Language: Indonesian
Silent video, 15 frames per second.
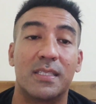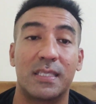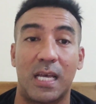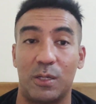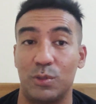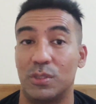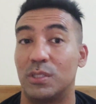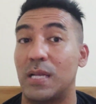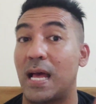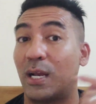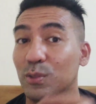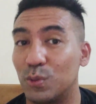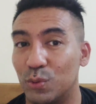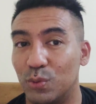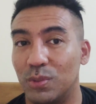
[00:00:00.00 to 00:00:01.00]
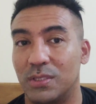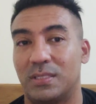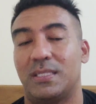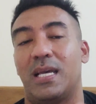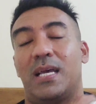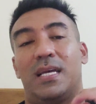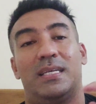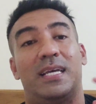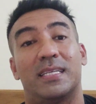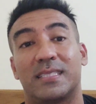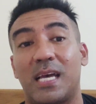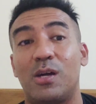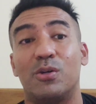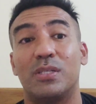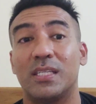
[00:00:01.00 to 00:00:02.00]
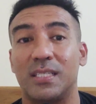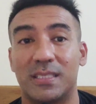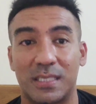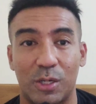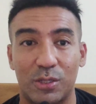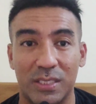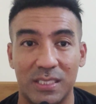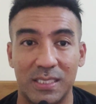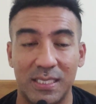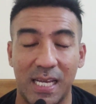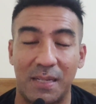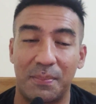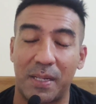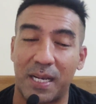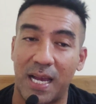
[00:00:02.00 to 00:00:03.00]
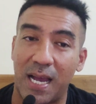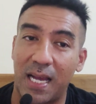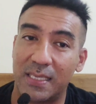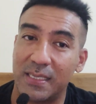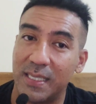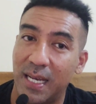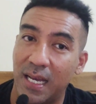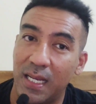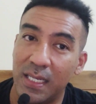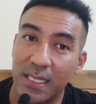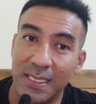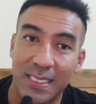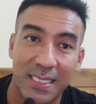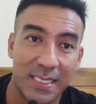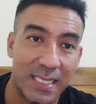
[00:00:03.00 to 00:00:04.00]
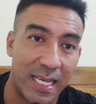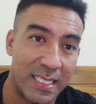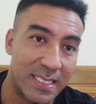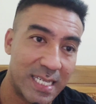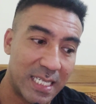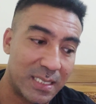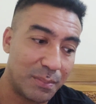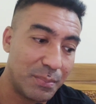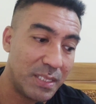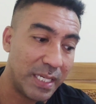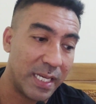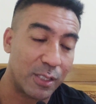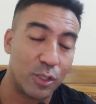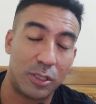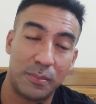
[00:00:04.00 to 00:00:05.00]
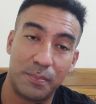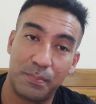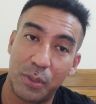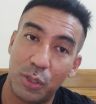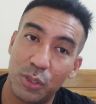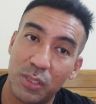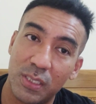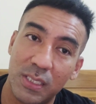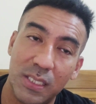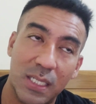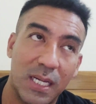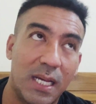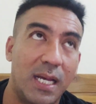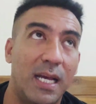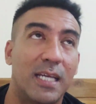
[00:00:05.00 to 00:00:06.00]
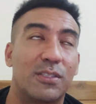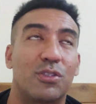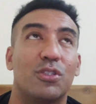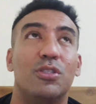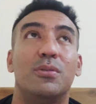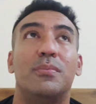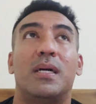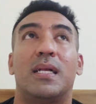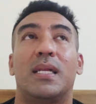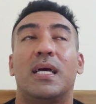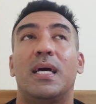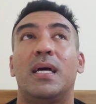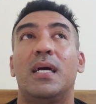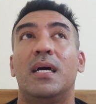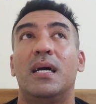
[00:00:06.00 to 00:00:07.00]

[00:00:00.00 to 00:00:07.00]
Tahun lalu Nah, nggak tahu nih di tahun ini apakah ada kenaikan biaya kompon atau malah